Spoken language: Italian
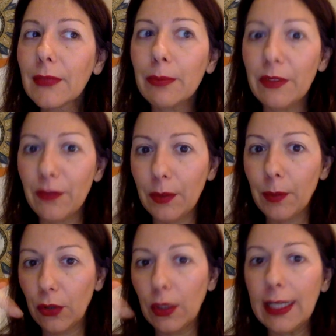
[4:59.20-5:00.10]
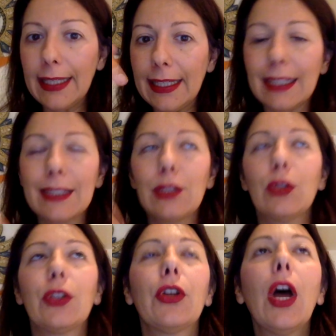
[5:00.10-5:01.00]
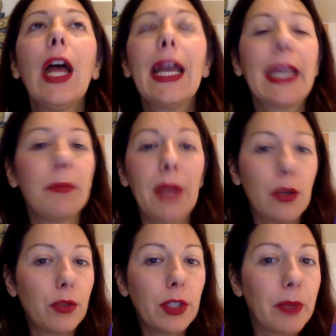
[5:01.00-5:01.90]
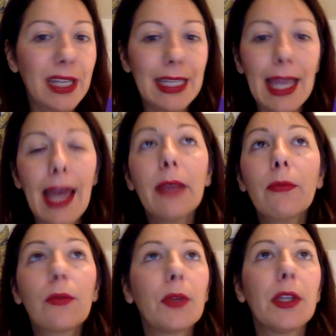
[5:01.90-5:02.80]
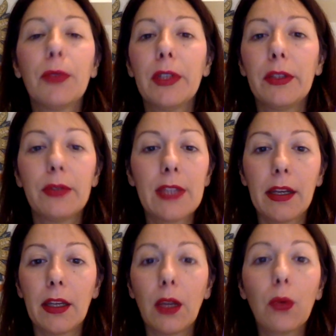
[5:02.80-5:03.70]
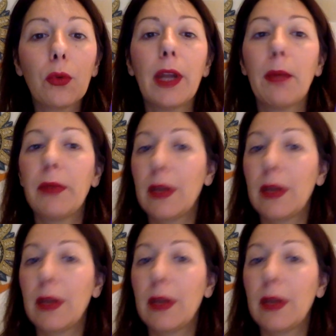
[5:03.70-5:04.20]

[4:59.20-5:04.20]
vi metto il link sotto che è pieno di preghiere, quindi potete usarne una per